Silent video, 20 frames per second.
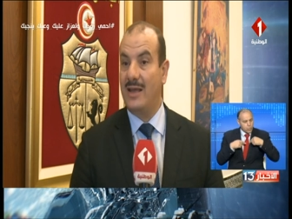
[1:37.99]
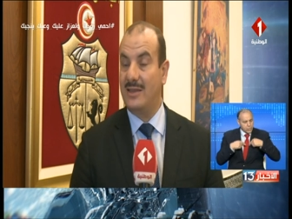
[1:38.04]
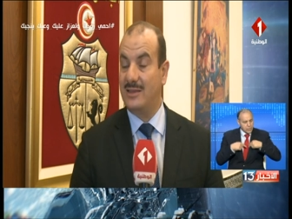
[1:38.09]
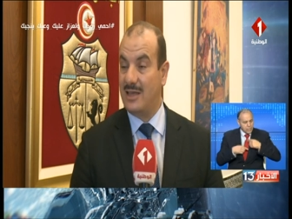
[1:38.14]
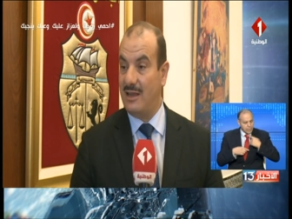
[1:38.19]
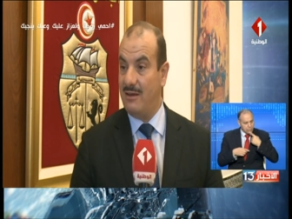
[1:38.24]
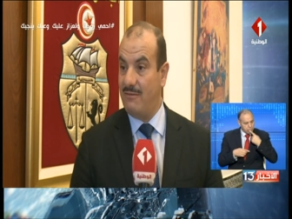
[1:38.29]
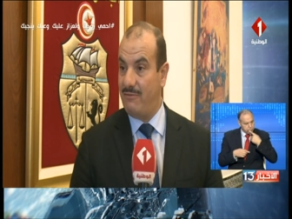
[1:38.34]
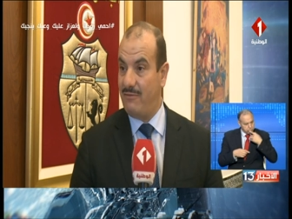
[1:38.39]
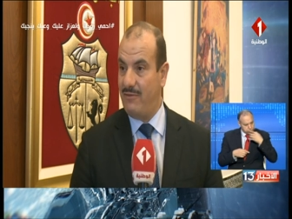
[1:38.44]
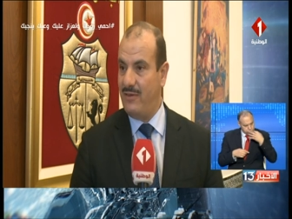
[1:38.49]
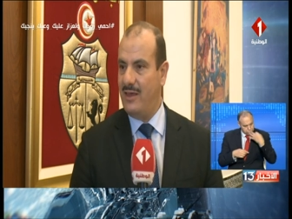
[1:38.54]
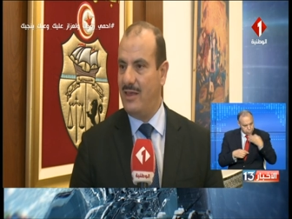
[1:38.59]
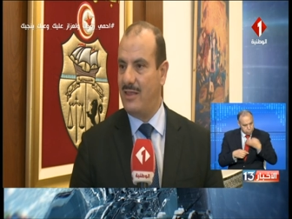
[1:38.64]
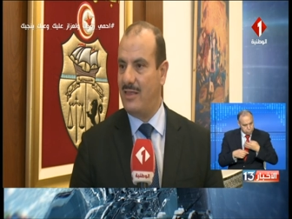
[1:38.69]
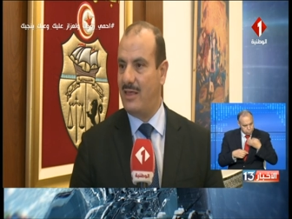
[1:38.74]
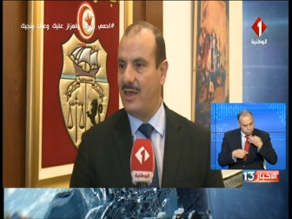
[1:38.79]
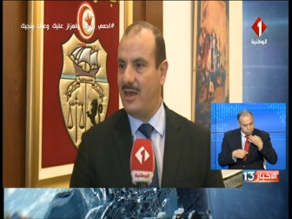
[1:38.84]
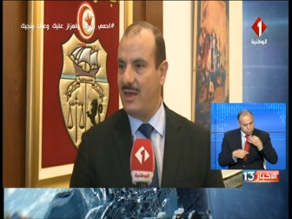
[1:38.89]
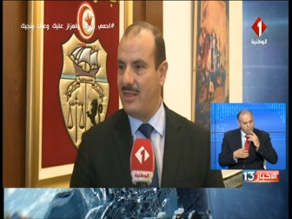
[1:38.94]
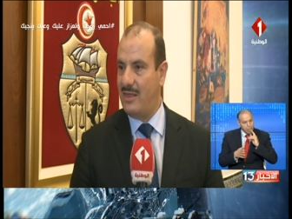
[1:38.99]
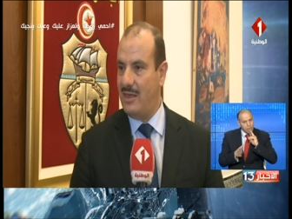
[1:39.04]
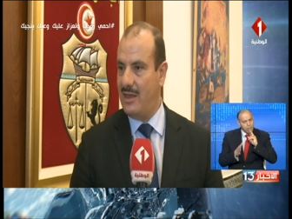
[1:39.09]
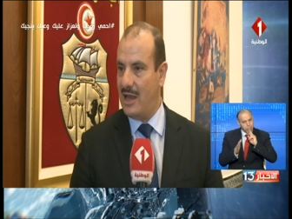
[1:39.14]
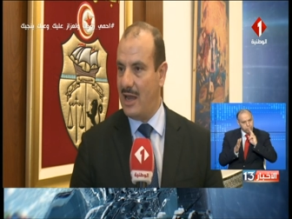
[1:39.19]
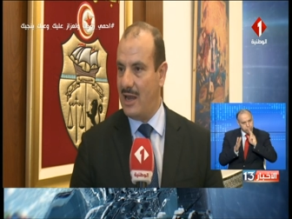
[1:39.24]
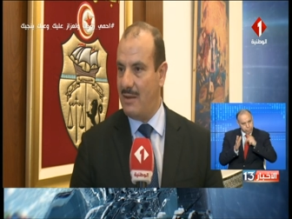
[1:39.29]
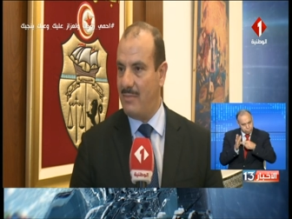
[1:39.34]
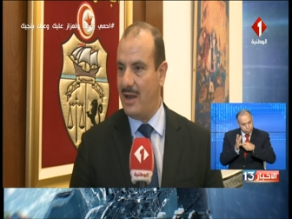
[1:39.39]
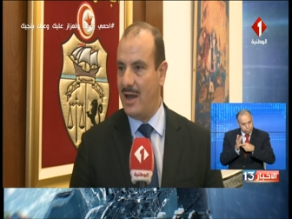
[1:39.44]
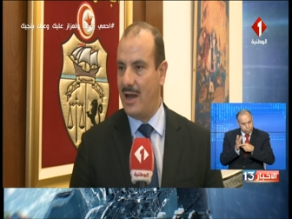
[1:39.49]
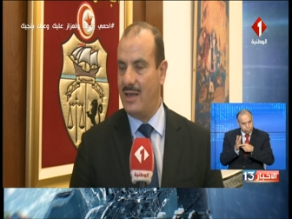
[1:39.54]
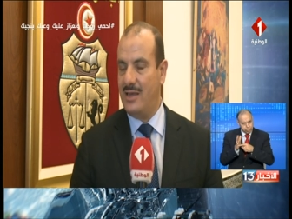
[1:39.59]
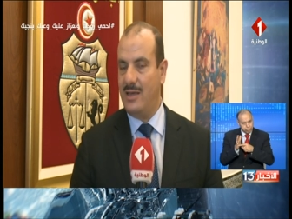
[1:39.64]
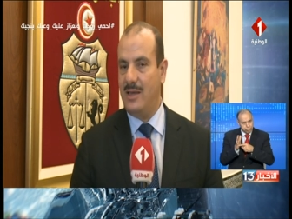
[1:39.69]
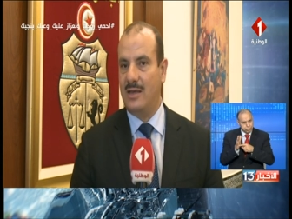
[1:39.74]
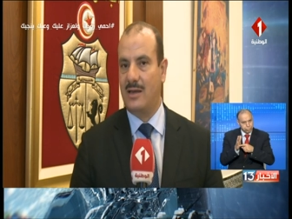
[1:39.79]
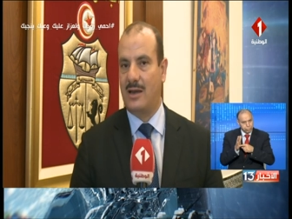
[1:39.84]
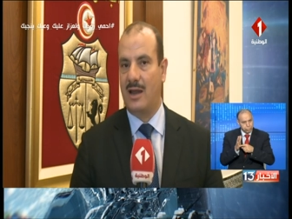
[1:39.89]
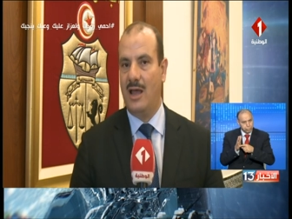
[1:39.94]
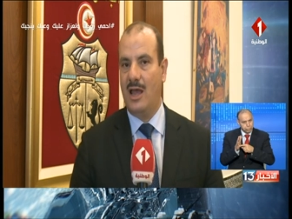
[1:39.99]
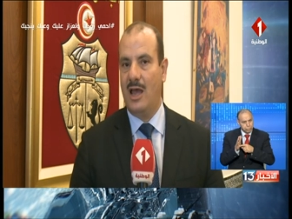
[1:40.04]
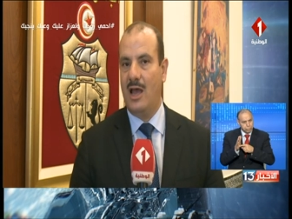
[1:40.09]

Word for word: تنفيذ هذه المعايير